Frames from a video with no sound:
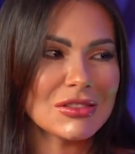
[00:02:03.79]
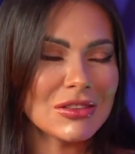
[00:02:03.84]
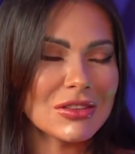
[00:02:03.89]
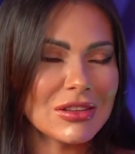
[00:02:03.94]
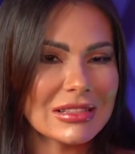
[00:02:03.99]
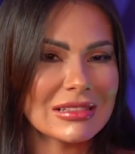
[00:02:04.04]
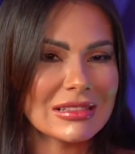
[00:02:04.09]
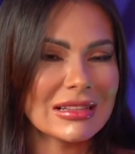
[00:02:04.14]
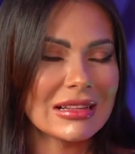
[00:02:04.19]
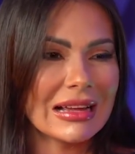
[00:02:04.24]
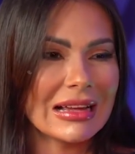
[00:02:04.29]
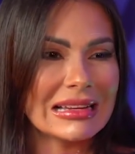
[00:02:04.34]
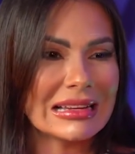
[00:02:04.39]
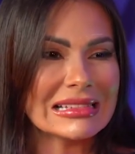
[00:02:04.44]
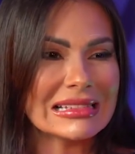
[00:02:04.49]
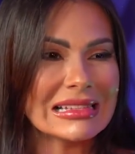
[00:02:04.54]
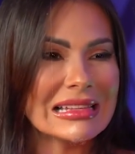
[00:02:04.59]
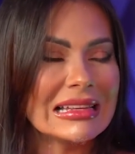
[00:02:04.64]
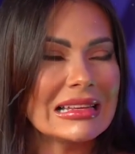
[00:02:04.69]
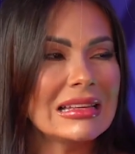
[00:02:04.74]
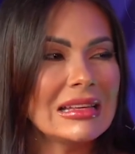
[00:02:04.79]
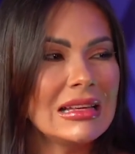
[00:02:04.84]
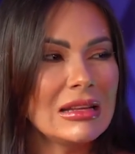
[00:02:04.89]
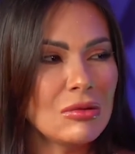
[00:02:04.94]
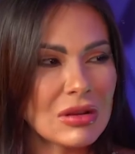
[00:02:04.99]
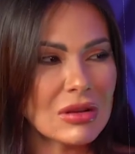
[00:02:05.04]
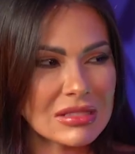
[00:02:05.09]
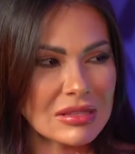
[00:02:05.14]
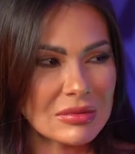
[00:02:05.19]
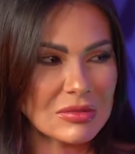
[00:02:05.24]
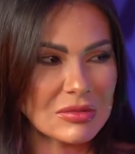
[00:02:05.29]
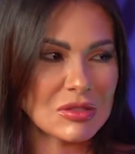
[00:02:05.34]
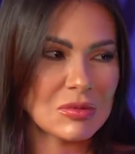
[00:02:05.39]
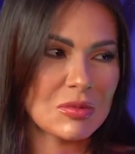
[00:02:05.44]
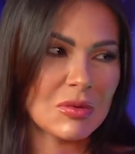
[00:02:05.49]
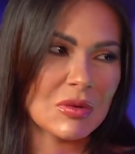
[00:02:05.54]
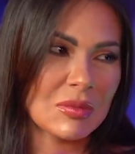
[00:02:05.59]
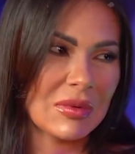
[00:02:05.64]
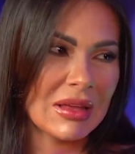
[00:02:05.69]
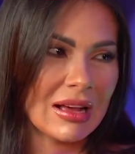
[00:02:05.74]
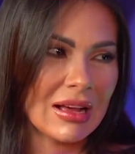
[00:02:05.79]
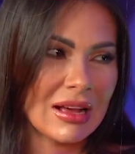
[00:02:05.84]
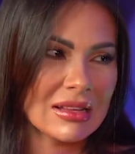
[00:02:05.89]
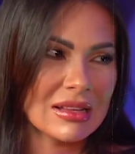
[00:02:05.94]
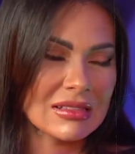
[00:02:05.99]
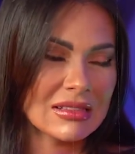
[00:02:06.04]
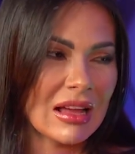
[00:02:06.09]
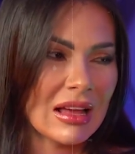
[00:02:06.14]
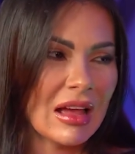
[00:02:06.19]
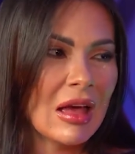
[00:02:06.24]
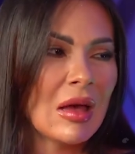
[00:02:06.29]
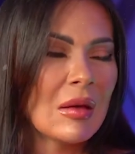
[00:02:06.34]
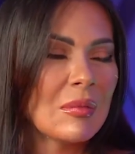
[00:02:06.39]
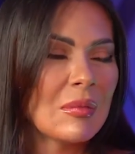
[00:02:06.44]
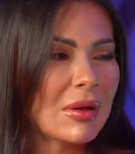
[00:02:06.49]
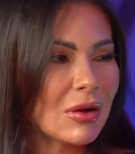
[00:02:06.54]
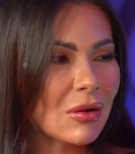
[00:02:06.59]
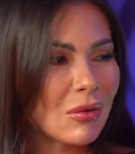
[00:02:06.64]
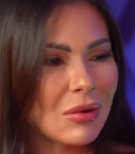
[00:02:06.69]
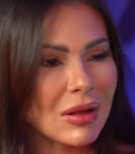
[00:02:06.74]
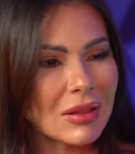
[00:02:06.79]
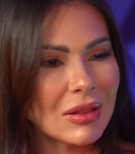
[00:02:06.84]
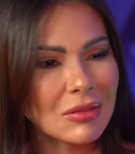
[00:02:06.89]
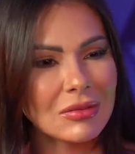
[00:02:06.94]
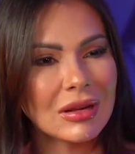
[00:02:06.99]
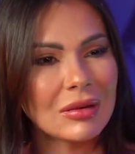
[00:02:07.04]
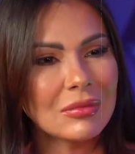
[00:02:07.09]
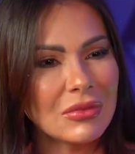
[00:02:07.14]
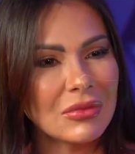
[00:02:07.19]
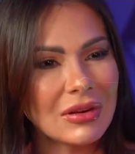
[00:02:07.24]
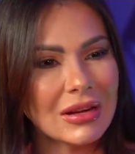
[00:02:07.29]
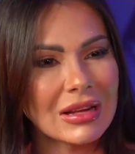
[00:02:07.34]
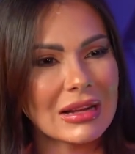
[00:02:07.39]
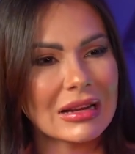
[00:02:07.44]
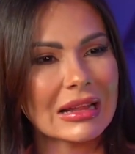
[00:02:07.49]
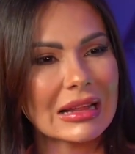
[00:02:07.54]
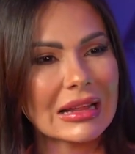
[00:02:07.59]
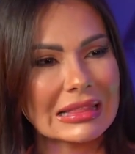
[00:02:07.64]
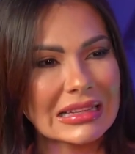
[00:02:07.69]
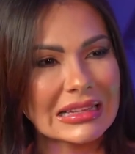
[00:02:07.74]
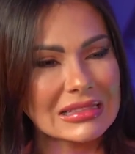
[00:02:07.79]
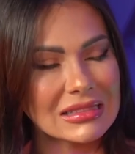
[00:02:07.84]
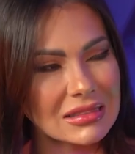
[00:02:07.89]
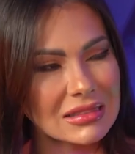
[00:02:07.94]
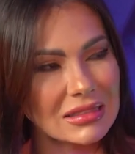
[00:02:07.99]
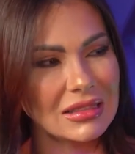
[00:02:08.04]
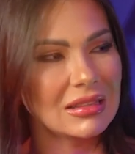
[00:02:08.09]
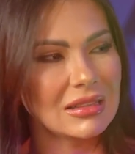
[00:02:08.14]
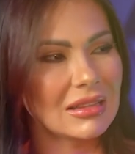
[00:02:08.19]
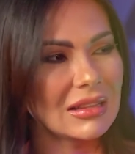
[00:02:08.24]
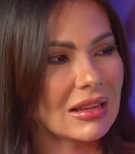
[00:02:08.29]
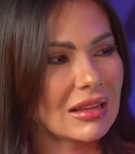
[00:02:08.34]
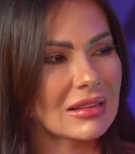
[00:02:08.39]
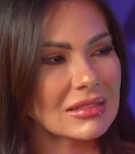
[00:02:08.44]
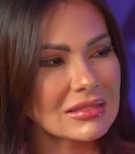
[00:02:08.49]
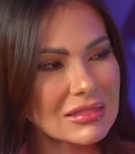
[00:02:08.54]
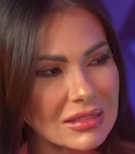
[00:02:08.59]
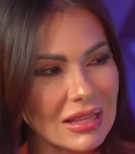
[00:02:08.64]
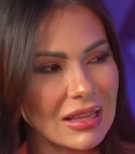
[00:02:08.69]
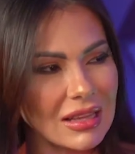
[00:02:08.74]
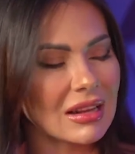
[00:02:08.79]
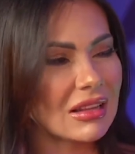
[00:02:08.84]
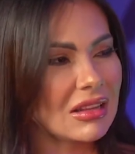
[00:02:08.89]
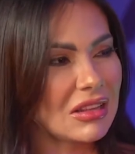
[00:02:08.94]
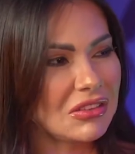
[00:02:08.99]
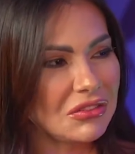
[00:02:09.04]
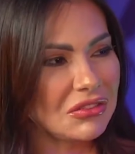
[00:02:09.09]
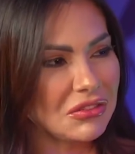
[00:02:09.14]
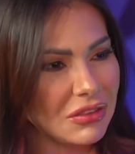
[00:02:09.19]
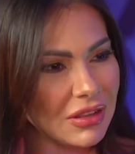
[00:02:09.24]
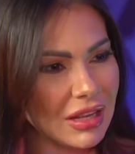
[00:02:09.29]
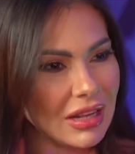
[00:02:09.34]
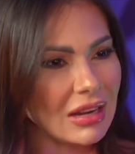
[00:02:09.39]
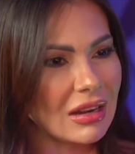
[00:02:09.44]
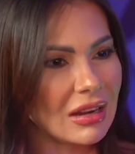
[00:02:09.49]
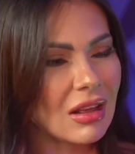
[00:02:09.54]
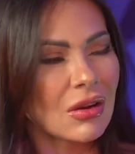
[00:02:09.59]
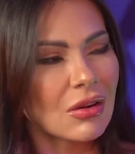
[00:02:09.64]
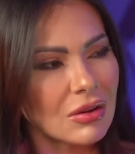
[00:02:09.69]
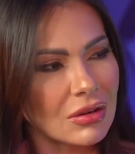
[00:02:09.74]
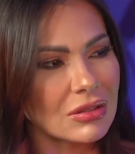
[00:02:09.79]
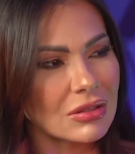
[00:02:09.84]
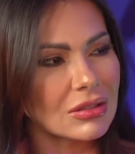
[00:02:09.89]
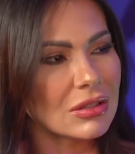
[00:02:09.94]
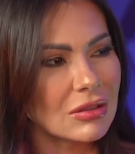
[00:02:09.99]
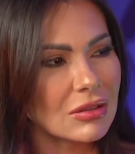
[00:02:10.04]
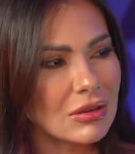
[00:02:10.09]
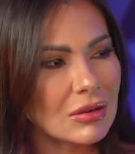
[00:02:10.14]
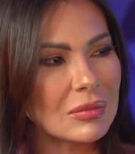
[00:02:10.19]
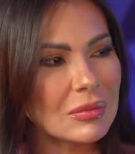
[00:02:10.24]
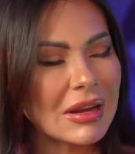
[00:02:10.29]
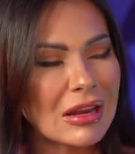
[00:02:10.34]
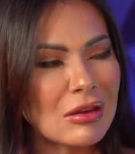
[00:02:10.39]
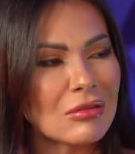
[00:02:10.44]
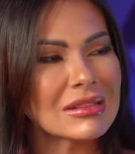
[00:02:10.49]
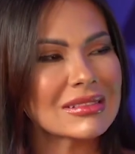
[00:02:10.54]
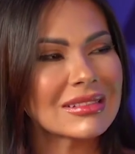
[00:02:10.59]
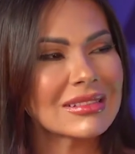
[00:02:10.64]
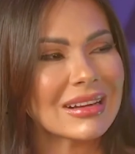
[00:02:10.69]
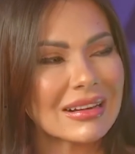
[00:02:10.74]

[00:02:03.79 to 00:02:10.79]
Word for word: o desleales y lo hacemos por venganza. Pero cuando una mujer decide ser infiel con otro hombre y lo hace